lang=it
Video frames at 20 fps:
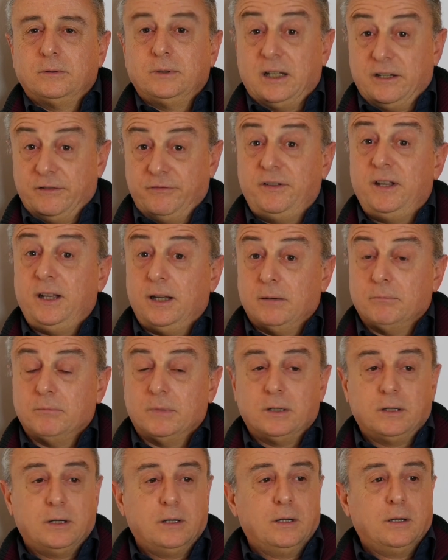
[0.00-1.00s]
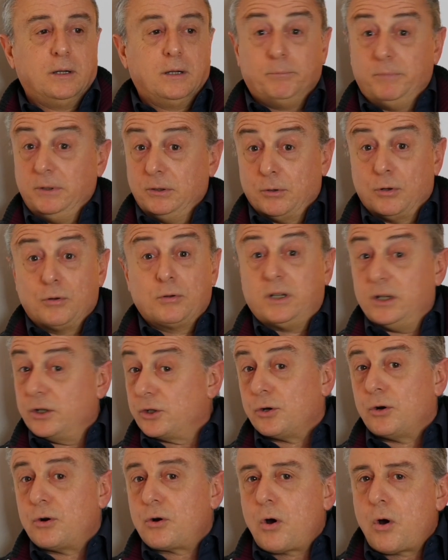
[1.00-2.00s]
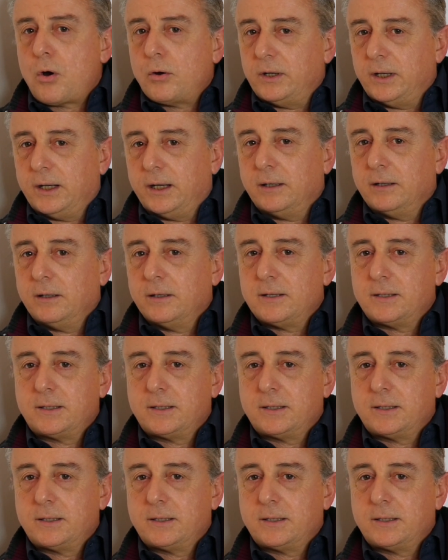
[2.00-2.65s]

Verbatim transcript: nei film. Pinolocchi, Sean Connery,